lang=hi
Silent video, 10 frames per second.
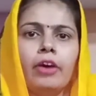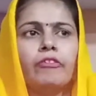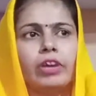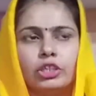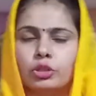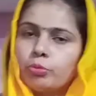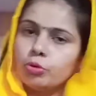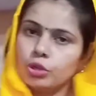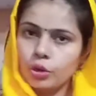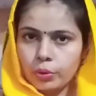वैसे तो
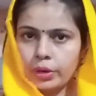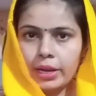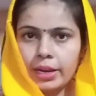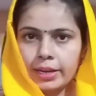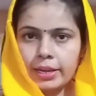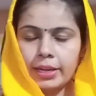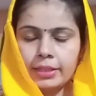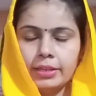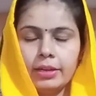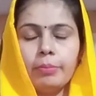मोस्टली ओढ़ना ही लेके
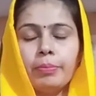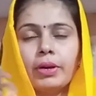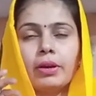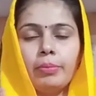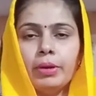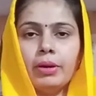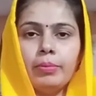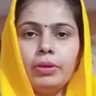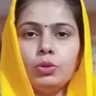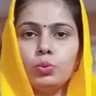रहती हैं पर कभी
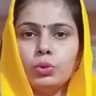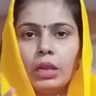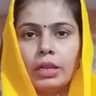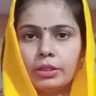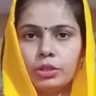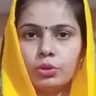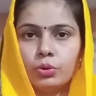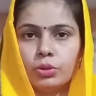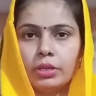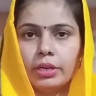कभी सूती लत्ती जो
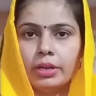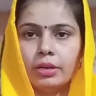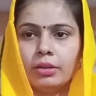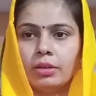होती है ना